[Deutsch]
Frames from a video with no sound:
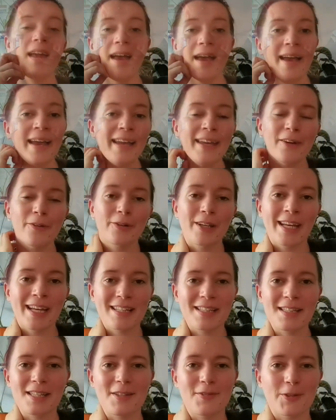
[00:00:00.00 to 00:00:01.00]
Hey und
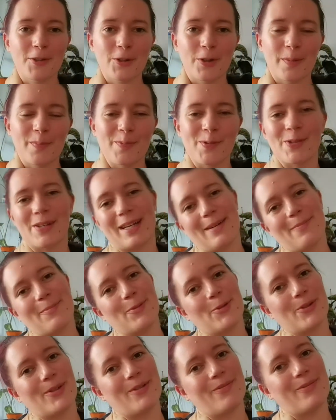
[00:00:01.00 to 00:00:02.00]
herzlich willkommen zu einem
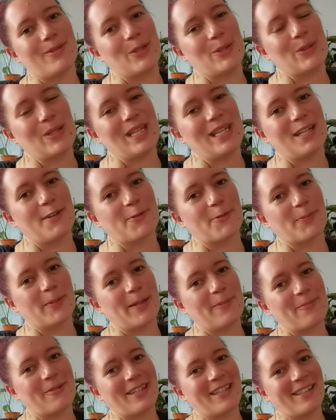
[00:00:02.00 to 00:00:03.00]
neuen Video hier auf
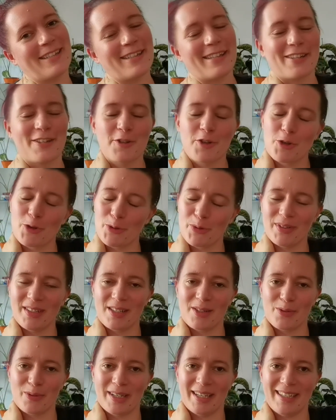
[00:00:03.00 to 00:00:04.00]
meinem Kanal. Schön,
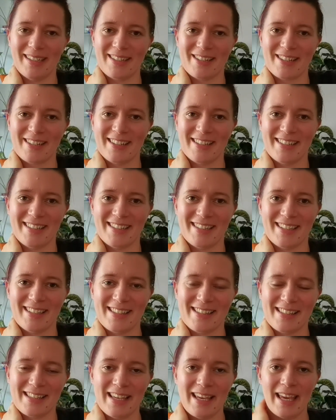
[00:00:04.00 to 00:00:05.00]
dass du eingeschaltet
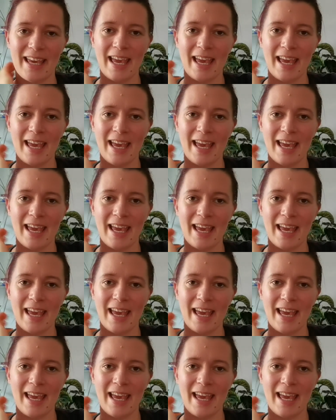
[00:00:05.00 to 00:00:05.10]
hast.